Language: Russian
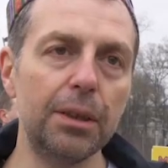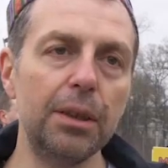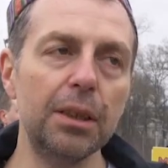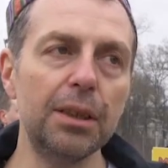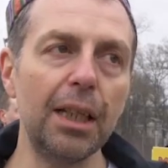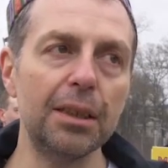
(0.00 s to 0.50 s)

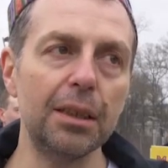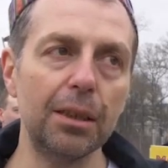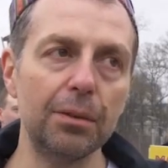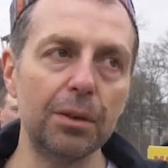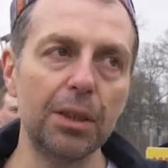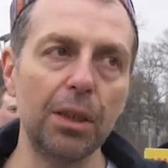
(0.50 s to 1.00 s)

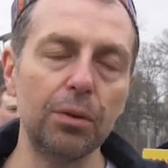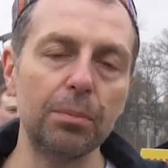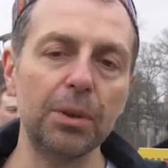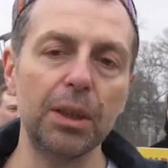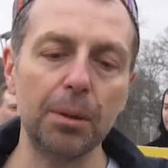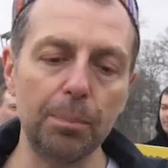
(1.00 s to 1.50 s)
Дистанция в
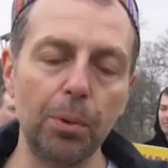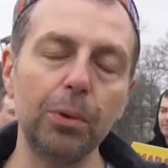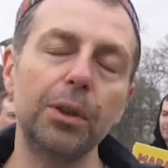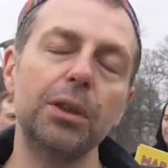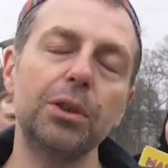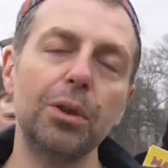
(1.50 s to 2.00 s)
основном где-то
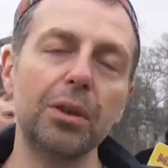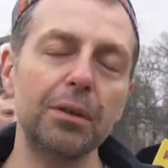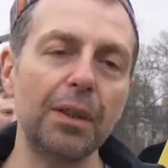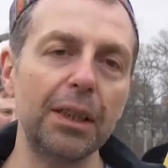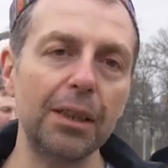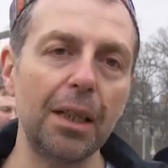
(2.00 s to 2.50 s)
полная
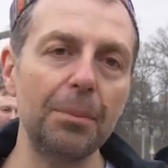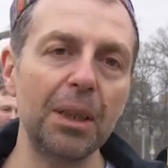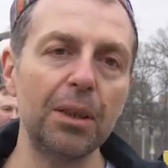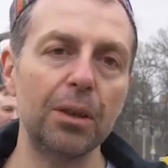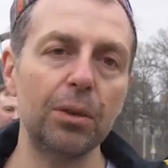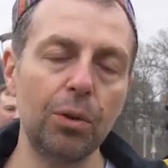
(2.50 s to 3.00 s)
42
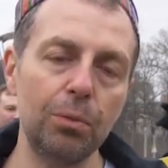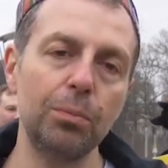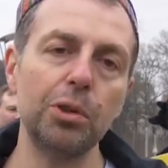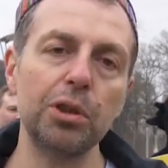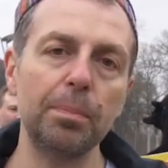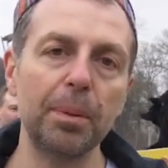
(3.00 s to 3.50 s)
километра, но
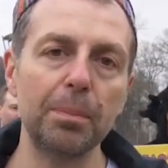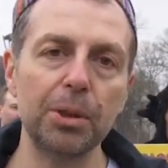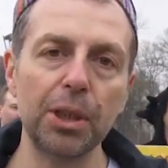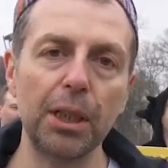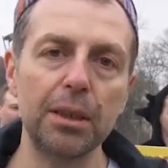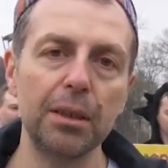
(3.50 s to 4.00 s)
можно
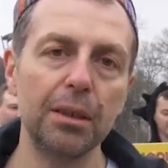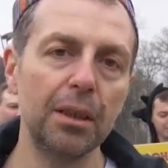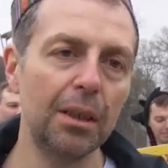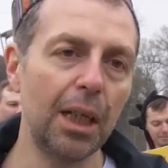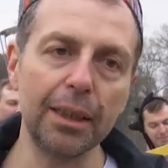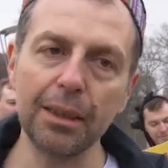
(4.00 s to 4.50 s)
пробежать
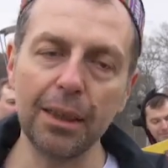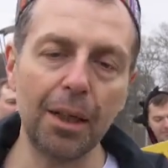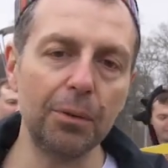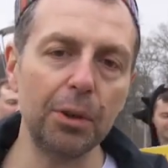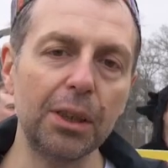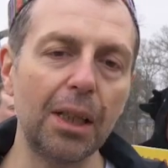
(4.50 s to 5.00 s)
от 1
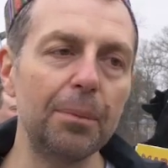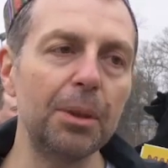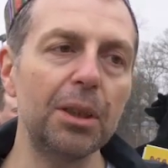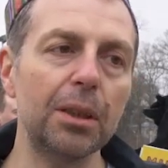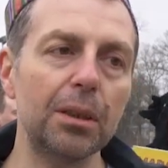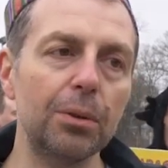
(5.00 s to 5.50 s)

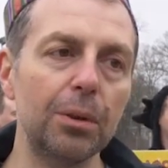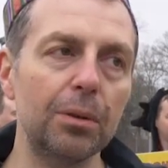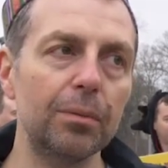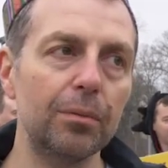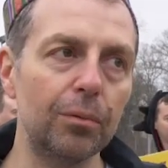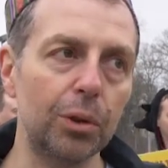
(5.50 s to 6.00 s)
километра
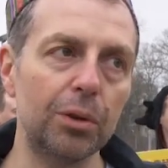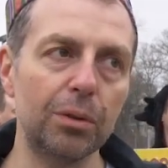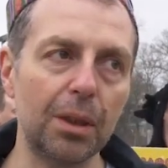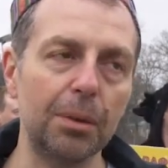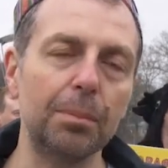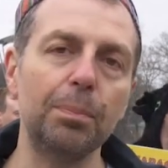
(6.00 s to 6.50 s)
до вот,
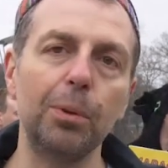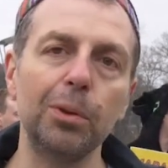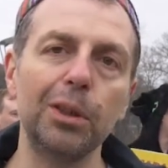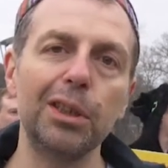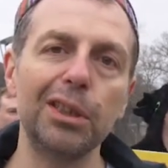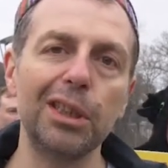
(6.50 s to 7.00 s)
как бы
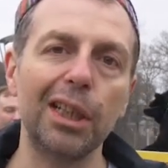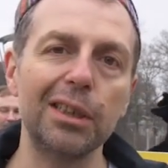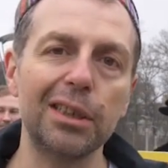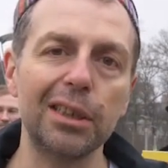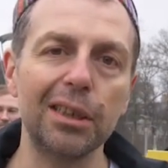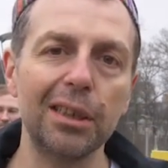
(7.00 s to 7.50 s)
полной
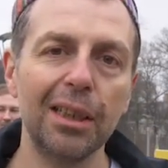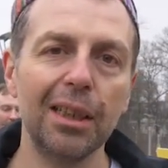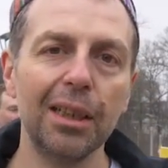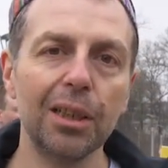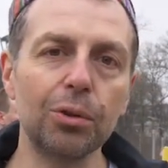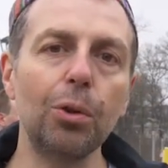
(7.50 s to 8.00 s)
дистанции.
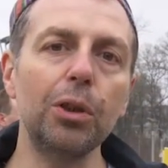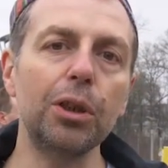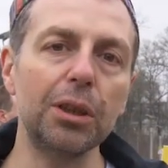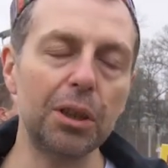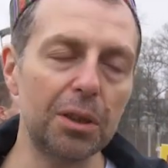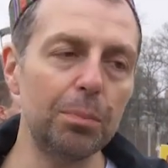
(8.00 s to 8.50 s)

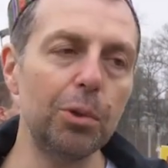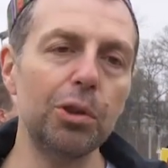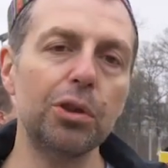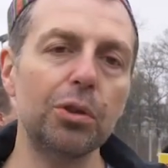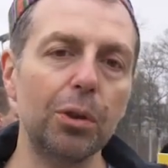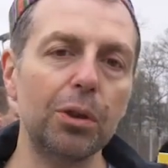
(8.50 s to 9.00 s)
Сколько ты
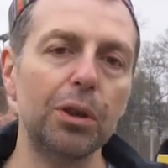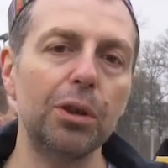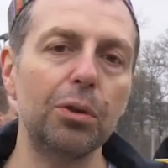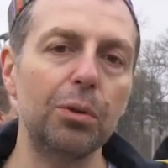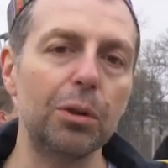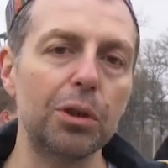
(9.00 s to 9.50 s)
сможешь, сколько
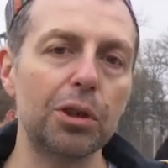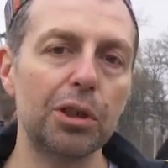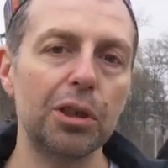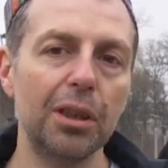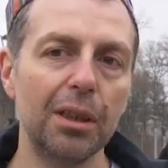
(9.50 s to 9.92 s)
ты хочешь.